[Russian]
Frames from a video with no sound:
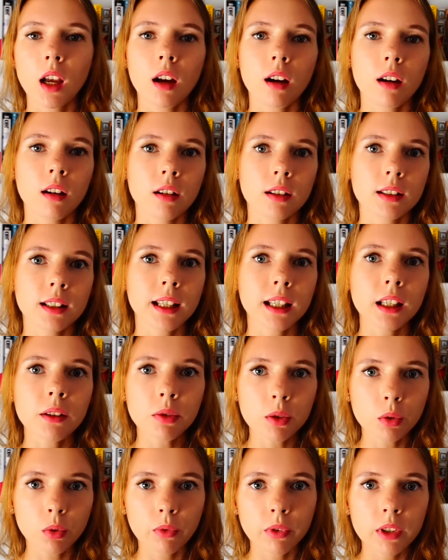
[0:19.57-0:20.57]
А, скорее
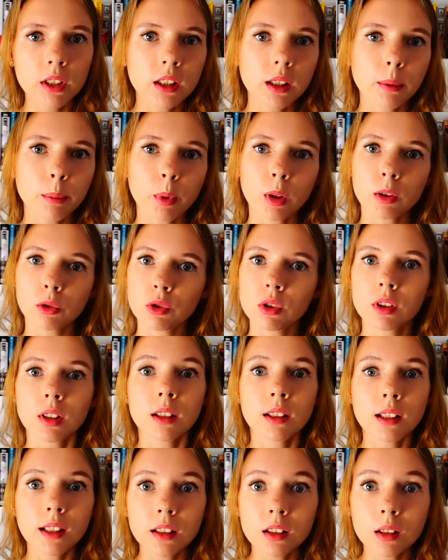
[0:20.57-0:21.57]
всего, видео получится
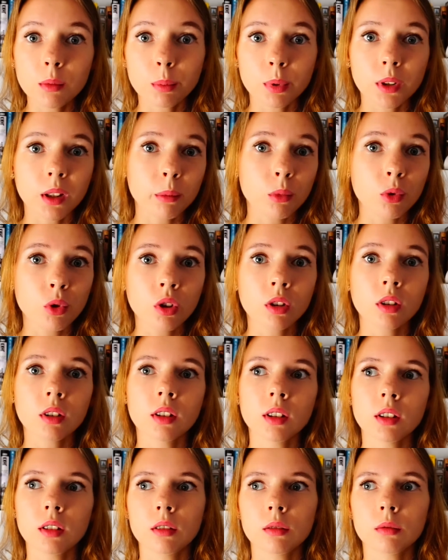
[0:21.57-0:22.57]
длинным, потому
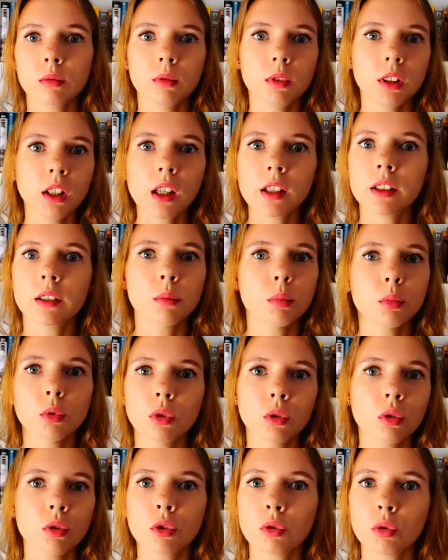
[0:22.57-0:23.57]
что есть
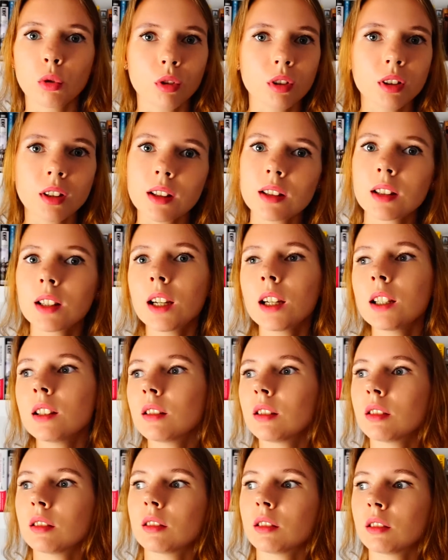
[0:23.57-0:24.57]
много что
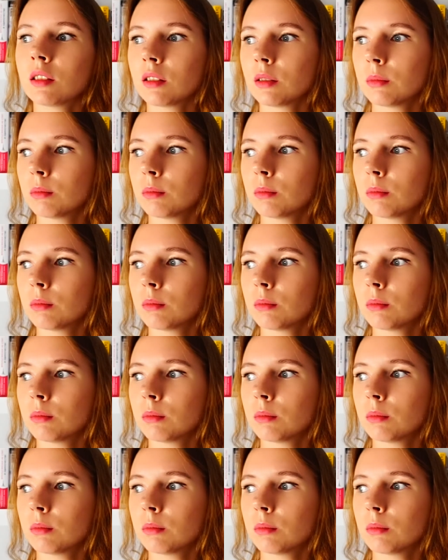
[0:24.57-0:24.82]
рассказать, э,